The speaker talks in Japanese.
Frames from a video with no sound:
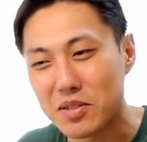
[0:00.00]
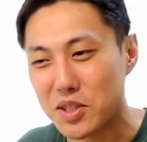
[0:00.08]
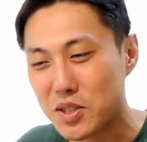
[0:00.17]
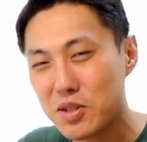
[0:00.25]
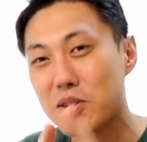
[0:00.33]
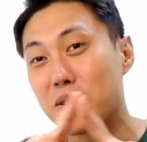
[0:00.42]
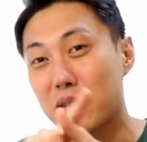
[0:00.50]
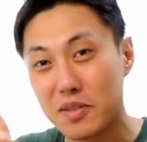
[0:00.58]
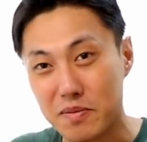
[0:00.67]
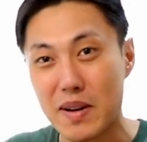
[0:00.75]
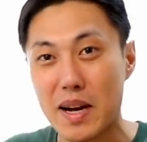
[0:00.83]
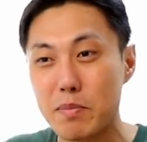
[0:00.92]
あの、一つ
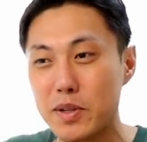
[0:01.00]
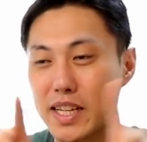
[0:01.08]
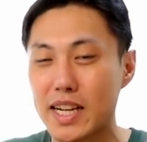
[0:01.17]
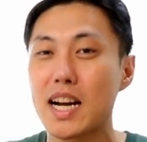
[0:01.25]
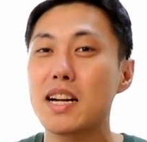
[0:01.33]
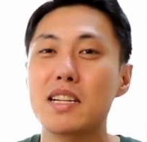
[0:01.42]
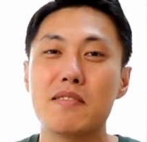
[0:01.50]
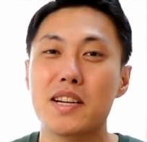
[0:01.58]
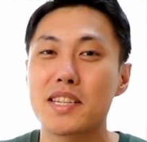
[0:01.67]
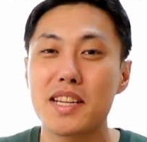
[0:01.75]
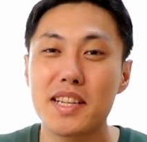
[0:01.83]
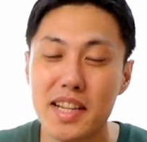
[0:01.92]
の、まあ、アプリで
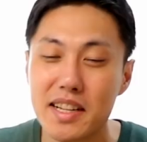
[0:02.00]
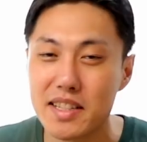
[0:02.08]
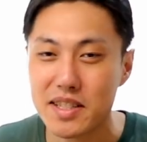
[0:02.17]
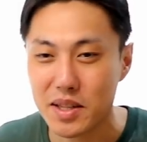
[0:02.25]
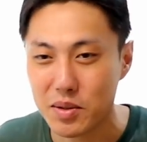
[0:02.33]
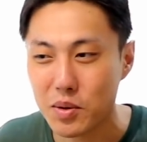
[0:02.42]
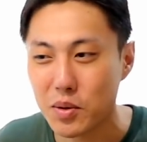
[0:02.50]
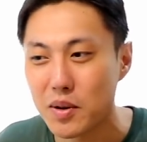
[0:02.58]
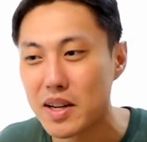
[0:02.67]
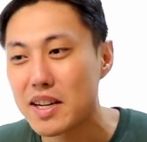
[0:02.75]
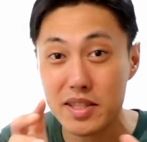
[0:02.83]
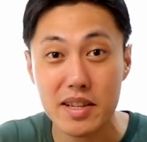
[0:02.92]
管理はしていたんですけ
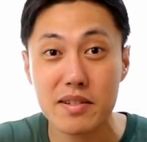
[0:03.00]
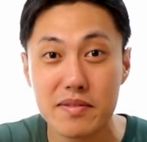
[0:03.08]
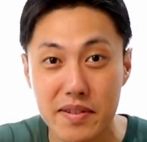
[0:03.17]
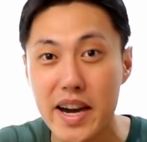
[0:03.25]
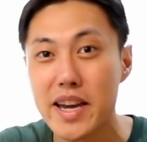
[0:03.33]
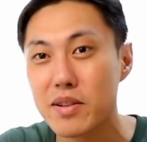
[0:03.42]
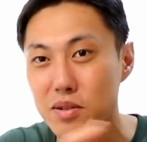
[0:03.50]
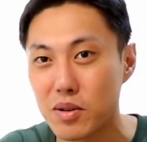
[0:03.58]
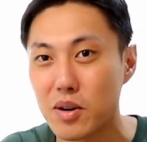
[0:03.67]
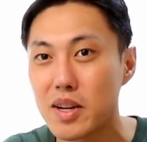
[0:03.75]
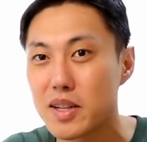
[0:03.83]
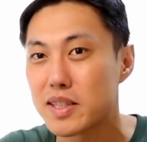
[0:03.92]
ど、Excel
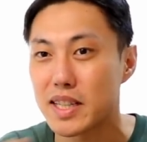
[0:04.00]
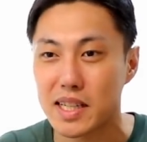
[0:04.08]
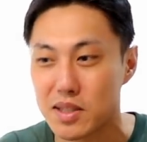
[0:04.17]
ファイルの、